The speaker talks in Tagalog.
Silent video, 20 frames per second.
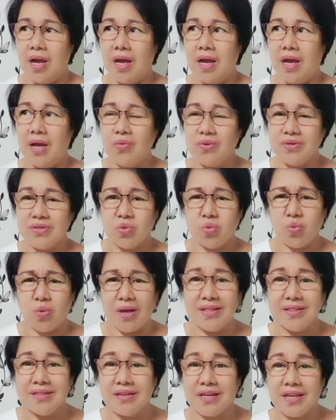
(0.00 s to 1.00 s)
I was
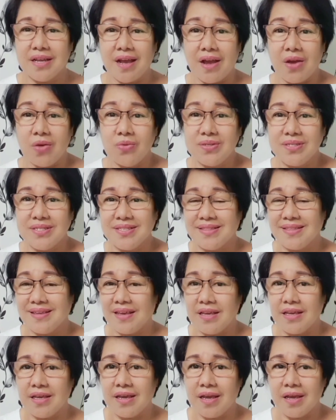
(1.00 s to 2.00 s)
wondering, I was
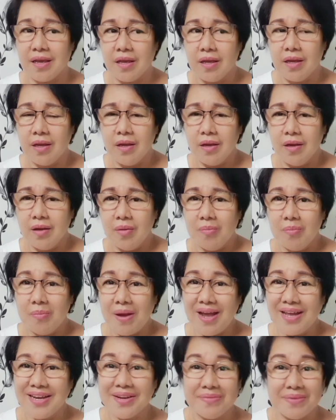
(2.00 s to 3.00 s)
thinking,
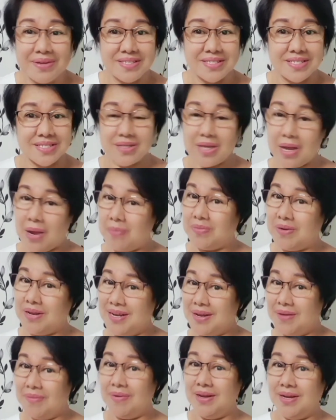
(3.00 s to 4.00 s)
baka naman scam na
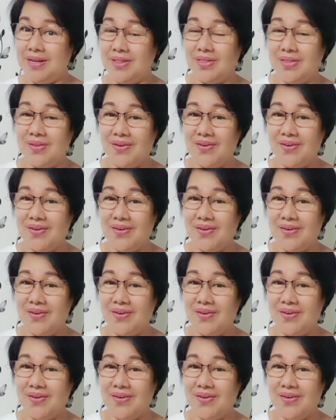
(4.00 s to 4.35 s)
naman ito.